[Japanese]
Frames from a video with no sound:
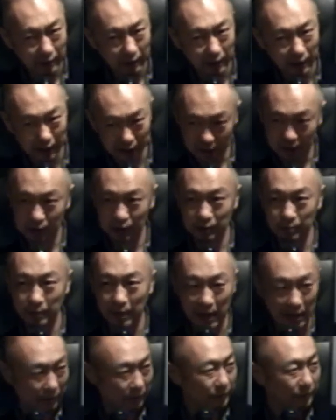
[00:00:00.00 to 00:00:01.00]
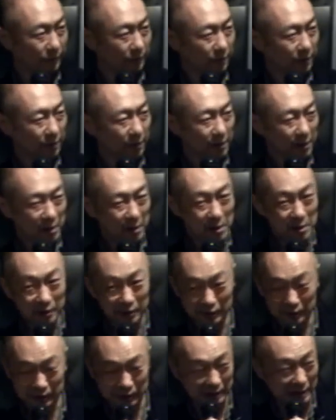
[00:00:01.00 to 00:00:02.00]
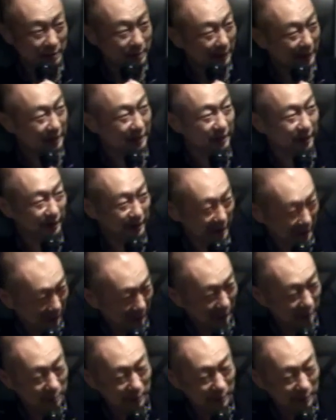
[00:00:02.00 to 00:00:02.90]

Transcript: 8面いっぱいあるしね作りましたね頑